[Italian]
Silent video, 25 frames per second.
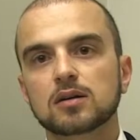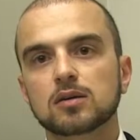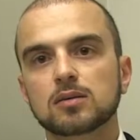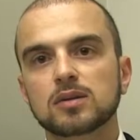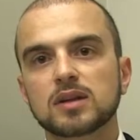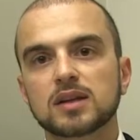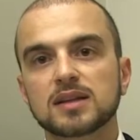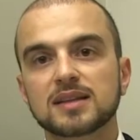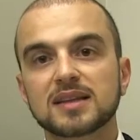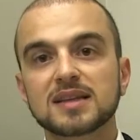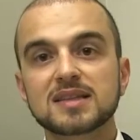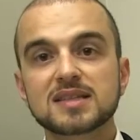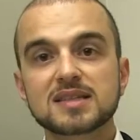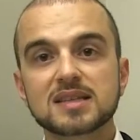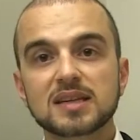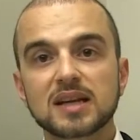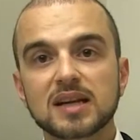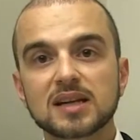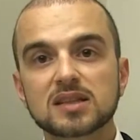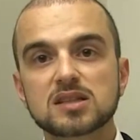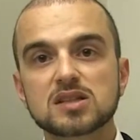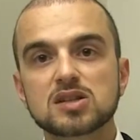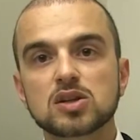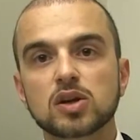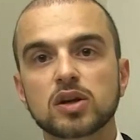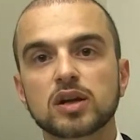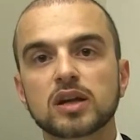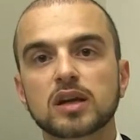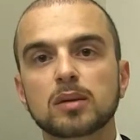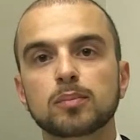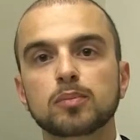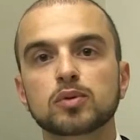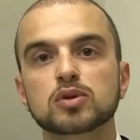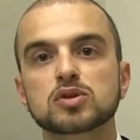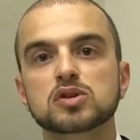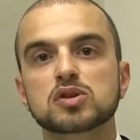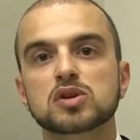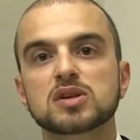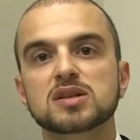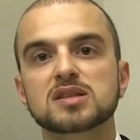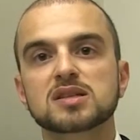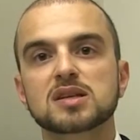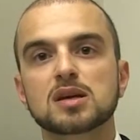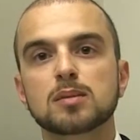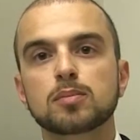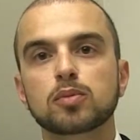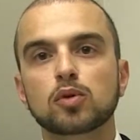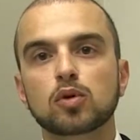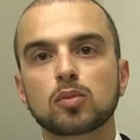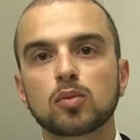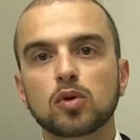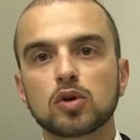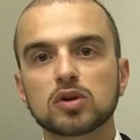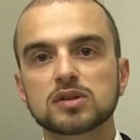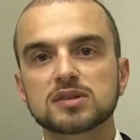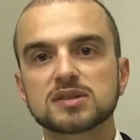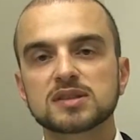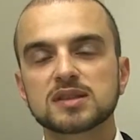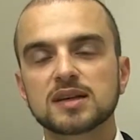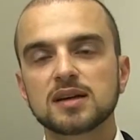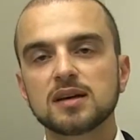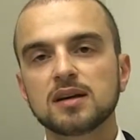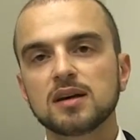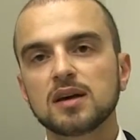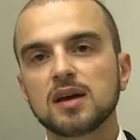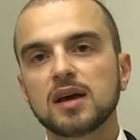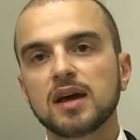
dire, destinazioni che possono essere promosse